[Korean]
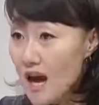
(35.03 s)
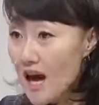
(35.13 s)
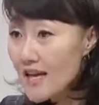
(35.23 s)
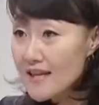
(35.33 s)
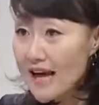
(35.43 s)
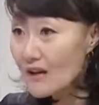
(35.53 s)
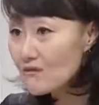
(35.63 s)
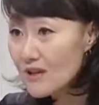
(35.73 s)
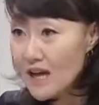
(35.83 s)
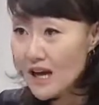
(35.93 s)
아, 이게
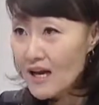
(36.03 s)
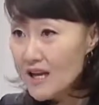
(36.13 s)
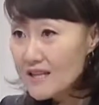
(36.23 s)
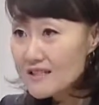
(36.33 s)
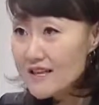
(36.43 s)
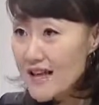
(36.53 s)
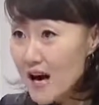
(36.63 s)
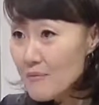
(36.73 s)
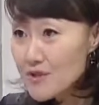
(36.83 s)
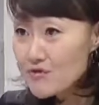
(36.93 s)
나구나. 근데 내
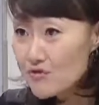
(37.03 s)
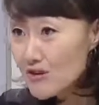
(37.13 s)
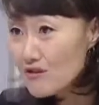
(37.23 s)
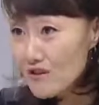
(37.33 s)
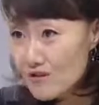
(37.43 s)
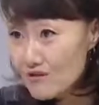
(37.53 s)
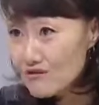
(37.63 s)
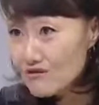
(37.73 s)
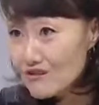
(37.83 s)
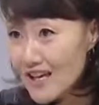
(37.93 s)
앞에서 웃고 있는 너는
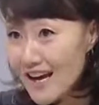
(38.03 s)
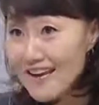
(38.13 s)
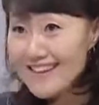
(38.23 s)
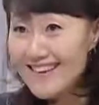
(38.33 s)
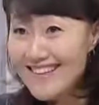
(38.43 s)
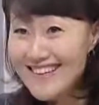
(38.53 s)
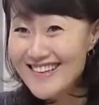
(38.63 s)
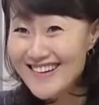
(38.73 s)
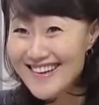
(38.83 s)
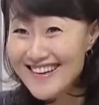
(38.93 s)
누구냐? 이렇게 되는
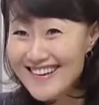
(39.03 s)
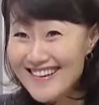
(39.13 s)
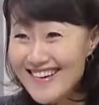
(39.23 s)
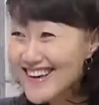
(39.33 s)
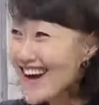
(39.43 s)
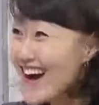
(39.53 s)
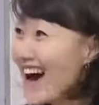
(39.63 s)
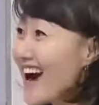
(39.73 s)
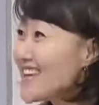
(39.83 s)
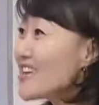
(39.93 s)
거예요. 네.
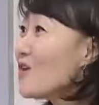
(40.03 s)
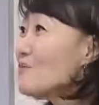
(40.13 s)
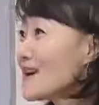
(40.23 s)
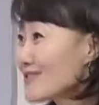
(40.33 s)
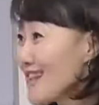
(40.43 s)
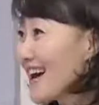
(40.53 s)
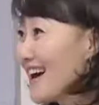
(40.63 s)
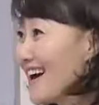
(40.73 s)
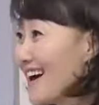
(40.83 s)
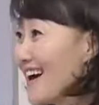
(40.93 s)
아, 이게 엄마구나.
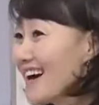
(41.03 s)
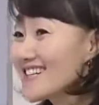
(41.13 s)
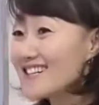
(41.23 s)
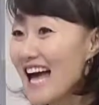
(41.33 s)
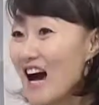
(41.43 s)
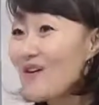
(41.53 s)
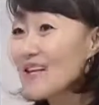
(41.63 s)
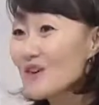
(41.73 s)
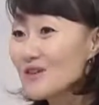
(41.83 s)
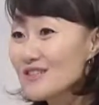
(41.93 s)
그래서 나와
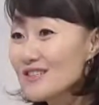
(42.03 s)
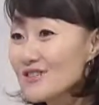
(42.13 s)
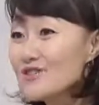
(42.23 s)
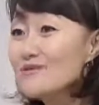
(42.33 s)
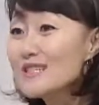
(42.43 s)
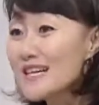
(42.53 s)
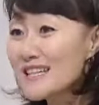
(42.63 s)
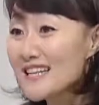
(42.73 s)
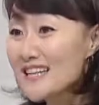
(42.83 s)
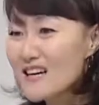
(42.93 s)
너를 구분하게
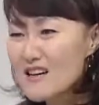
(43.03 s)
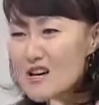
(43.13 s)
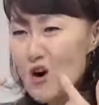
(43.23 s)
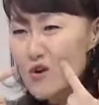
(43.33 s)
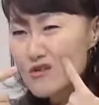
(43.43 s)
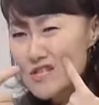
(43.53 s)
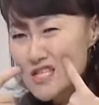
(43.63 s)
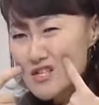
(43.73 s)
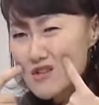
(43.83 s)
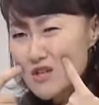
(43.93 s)
되니까 얼굴을
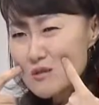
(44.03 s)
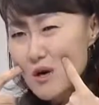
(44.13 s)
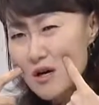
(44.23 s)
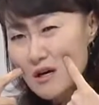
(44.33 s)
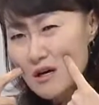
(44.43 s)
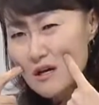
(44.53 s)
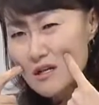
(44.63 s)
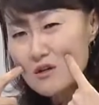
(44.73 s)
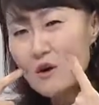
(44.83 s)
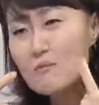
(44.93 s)
찡그리고 있으면 어?
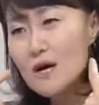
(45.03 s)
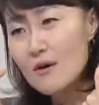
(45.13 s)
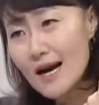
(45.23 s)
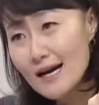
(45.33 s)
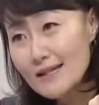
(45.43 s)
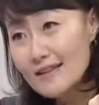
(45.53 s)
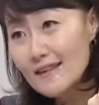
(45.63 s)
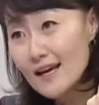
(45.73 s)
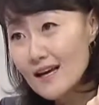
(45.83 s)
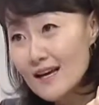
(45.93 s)
이거 엄마가 화가
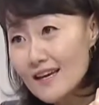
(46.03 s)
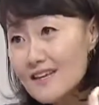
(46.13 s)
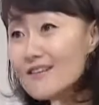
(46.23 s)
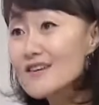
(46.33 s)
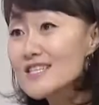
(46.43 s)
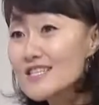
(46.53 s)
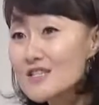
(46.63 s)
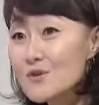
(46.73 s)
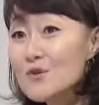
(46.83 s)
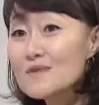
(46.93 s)
났나? 이런 것이 이제
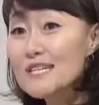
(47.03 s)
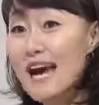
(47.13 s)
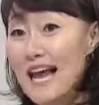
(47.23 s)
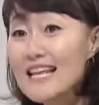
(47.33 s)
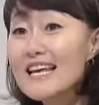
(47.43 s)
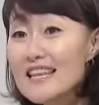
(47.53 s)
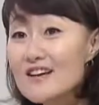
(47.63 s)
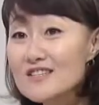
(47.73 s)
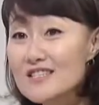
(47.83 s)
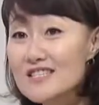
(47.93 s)
조금씩 알게
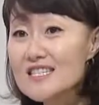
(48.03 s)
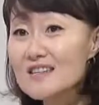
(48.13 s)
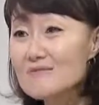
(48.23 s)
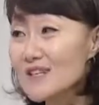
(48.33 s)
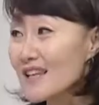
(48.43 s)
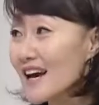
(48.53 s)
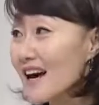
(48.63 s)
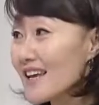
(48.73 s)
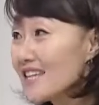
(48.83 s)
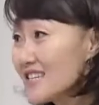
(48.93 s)
되어지는 시기입니다.
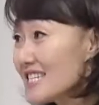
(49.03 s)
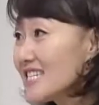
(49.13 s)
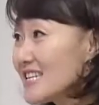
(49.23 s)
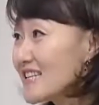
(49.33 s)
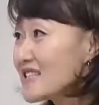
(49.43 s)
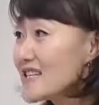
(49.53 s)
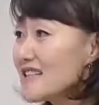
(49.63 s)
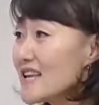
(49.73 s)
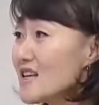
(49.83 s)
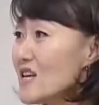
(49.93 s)
이, 이 시기는 그래서
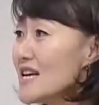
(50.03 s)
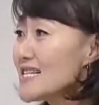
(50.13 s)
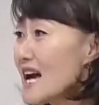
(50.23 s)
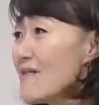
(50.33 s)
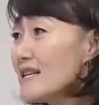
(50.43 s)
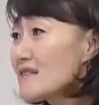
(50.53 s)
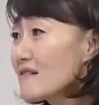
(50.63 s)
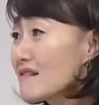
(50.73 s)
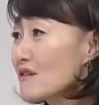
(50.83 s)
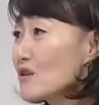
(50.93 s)
이때는
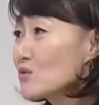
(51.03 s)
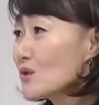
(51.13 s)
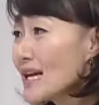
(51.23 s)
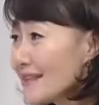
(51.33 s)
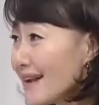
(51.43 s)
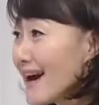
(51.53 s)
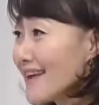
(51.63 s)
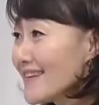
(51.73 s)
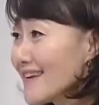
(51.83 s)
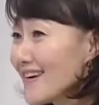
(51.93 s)
사회성 이런 걸 논할 때가
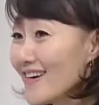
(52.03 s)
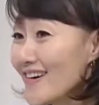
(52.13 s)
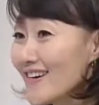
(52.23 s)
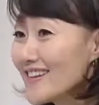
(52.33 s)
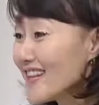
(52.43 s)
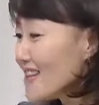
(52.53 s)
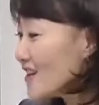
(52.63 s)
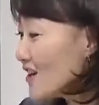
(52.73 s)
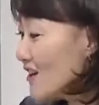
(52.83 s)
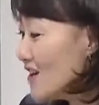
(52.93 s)
아니에요. 네.
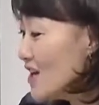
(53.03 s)
이때는요.